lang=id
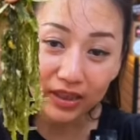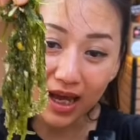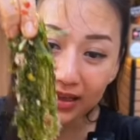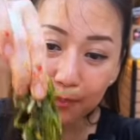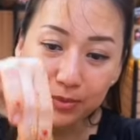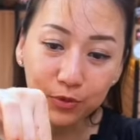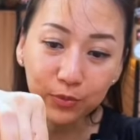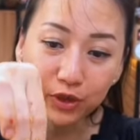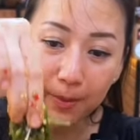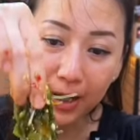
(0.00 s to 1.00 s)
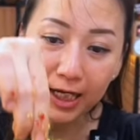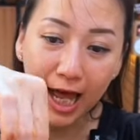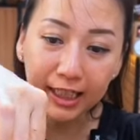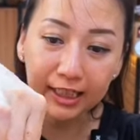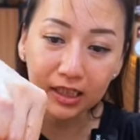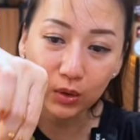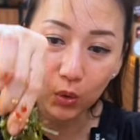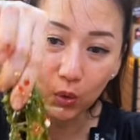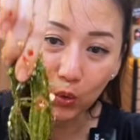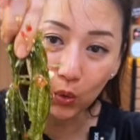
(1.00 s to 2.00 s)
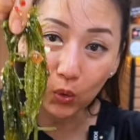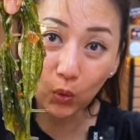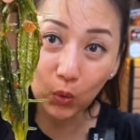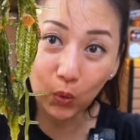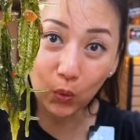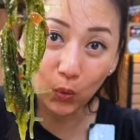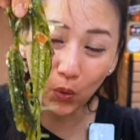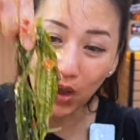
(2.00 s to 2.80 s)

ya, tapi bumbunya beda nih. Uh.